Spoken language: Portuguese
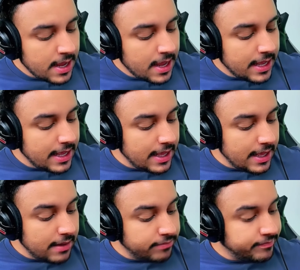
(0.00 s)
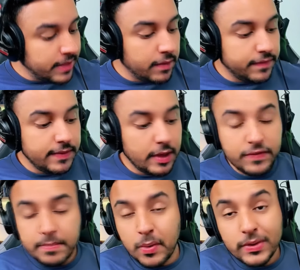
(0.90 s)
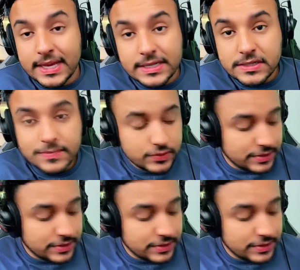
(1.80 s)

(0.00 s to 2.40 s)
e eu vi, eu vi pouquíssimos